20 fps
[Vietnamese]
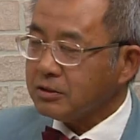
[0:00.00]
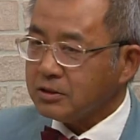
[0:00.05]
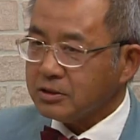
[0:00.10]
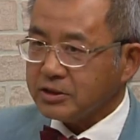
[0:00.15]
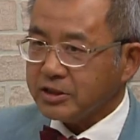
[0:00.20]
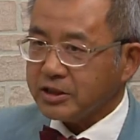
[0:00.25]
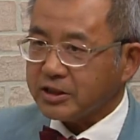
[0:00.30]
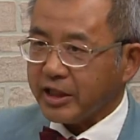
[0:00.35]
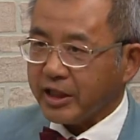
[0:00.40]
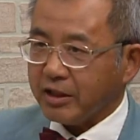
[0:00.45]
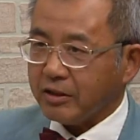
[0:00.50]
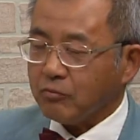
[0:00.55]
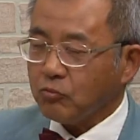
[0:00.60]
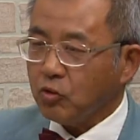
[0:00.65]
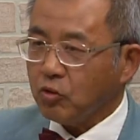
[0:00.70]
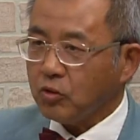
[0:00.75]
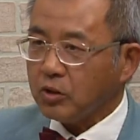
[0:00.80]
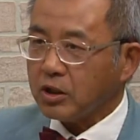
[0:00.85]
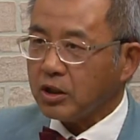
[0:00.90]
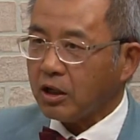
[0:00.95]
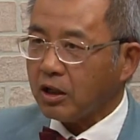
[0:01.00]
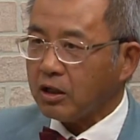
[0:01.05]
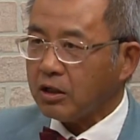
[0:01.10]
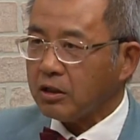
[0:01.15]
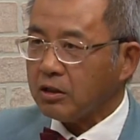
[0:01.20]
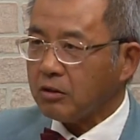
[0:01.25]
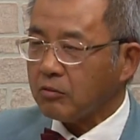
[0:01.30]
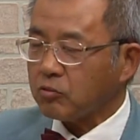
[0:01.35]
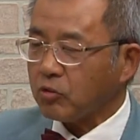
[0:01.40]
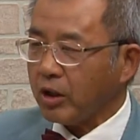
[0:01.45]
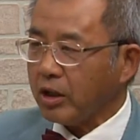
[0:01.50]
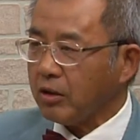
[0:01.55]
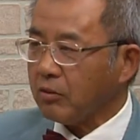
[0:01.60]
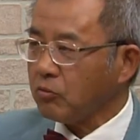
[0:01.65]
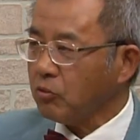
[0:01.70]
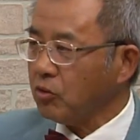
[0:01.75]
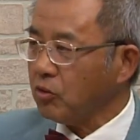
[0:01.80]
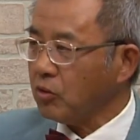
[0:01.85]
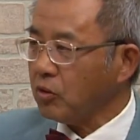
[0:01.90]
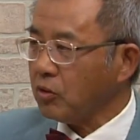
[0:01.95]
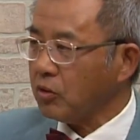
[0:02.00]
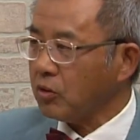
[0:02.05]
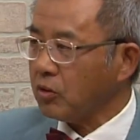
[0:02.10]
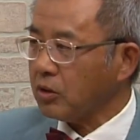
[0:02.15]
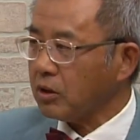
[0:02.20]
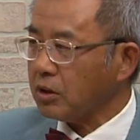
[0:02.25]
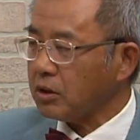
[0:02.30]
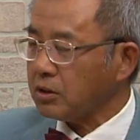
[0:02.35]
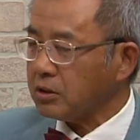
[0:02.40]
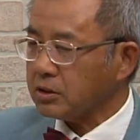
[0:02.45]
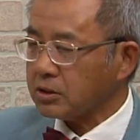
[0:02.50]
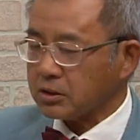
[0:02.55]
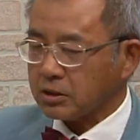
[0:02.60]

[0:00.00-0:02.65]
chị tỷ mua cái đó ông nói là mua